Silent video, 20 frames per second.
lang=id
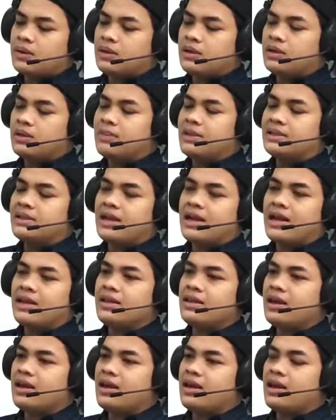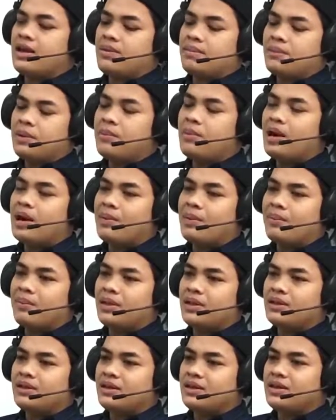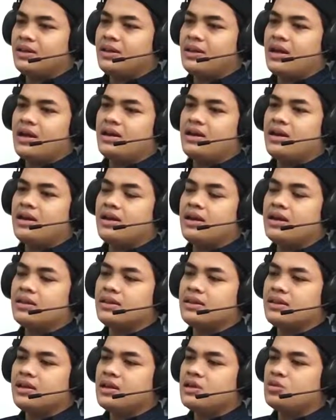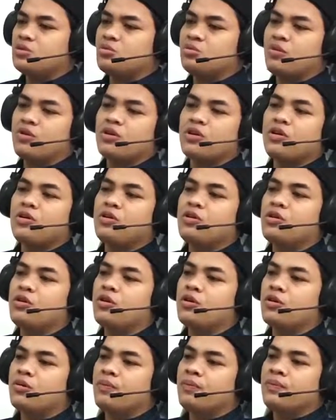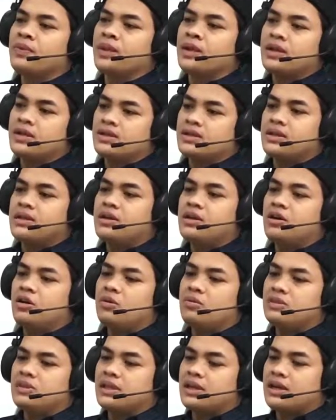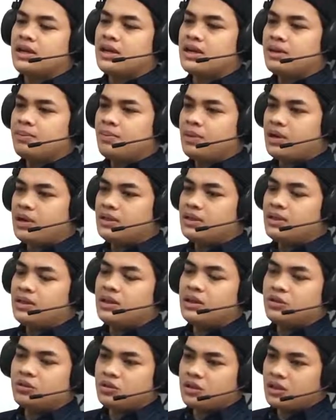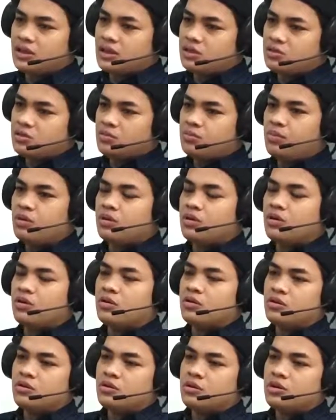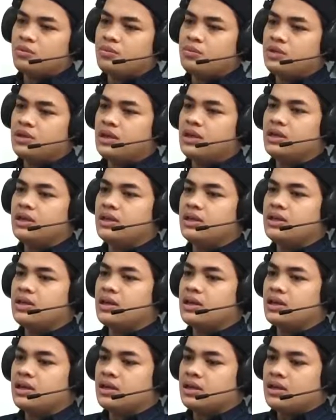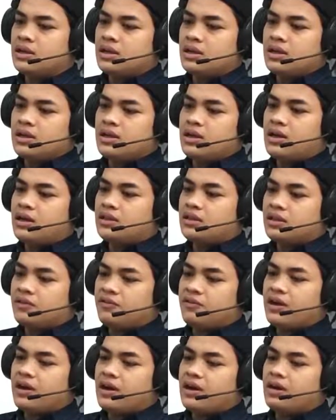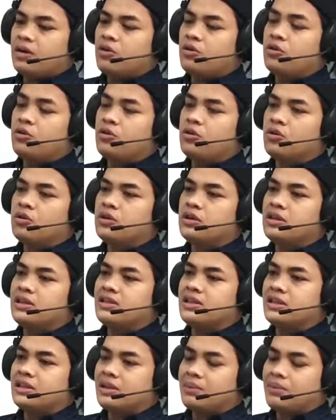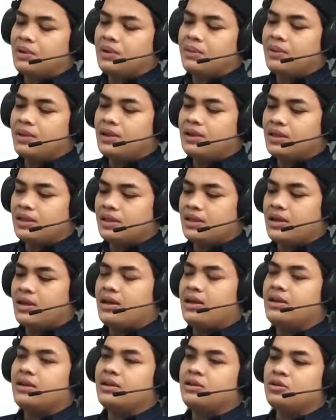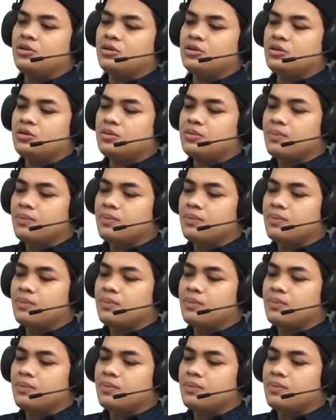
e, masalahnya beberapa printer ini ada yang tidak support logo. Hmm. Jadi kalau misalkan printer itu tidak support logo, kemudian kita aktifkan logo di setting mini printernya, hmm. itu